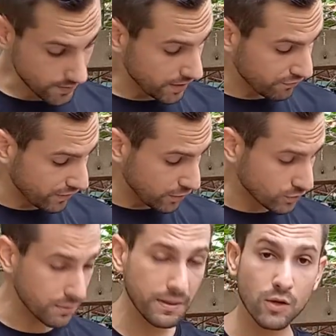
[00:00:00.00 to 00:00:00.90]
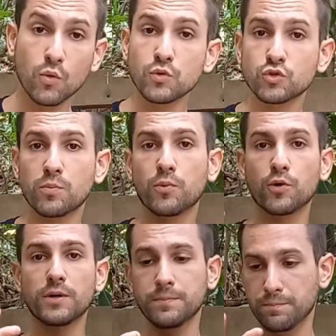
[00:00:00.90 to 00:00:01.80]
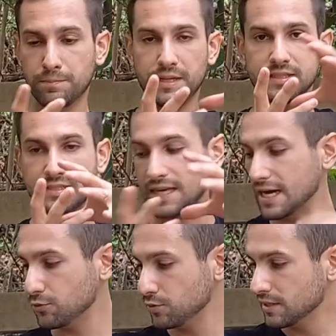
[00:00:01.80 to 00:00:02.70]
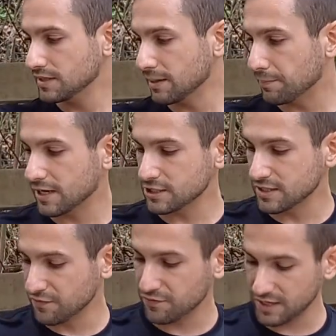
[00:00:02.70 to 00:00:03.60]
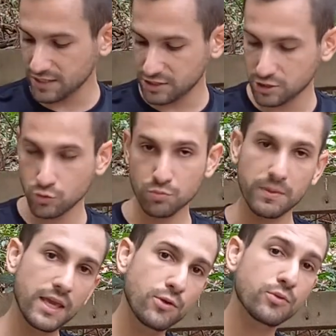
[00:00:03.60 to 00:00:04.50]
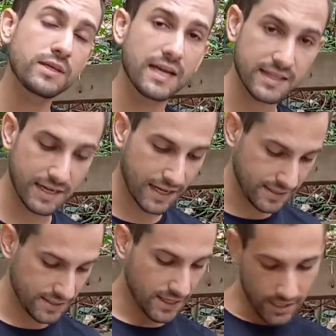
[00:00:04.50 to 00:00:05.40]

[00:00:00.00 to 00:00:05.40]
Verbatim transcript: Veio também com isopor prensado na parte da frente, no meio e atrás,